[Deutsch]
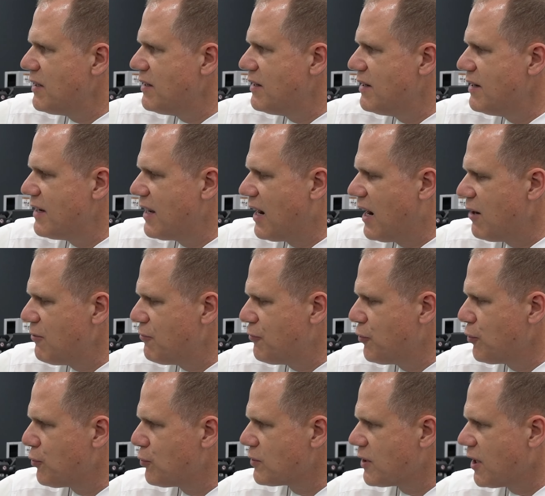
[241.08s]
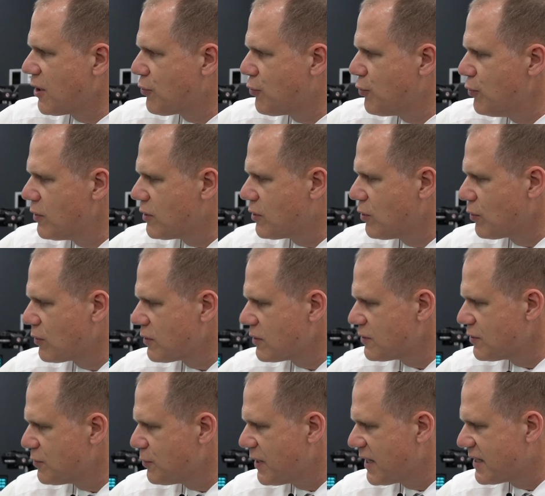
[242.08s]
Linearführung der
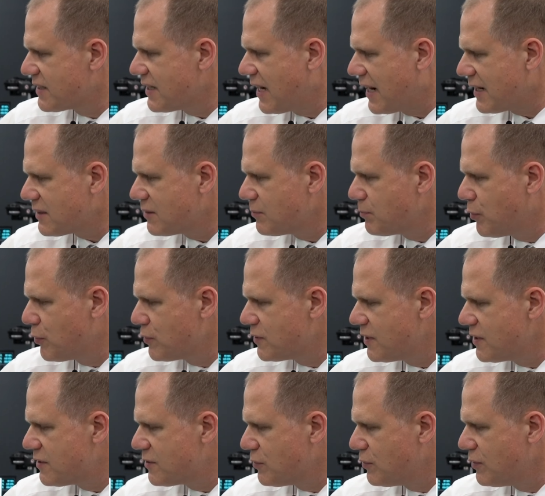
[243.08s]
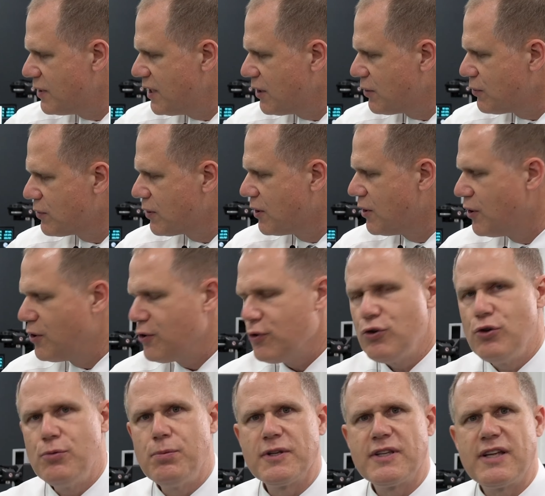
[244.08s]
Kühlglocken zur exakten Positionierung
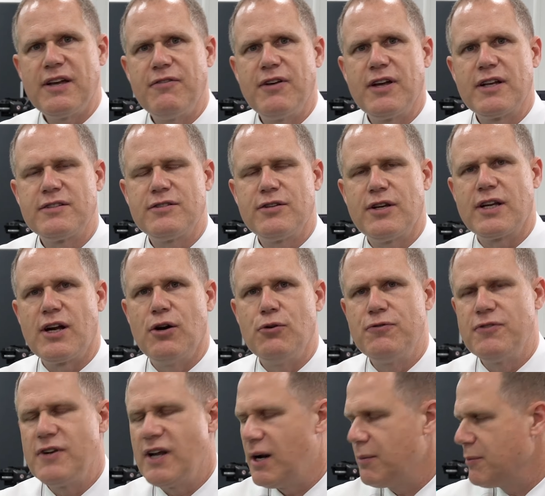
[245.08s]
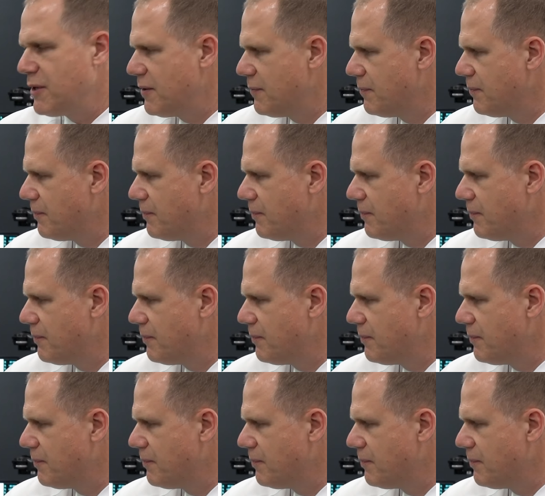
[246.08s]
über der Werkzeugaufnahme.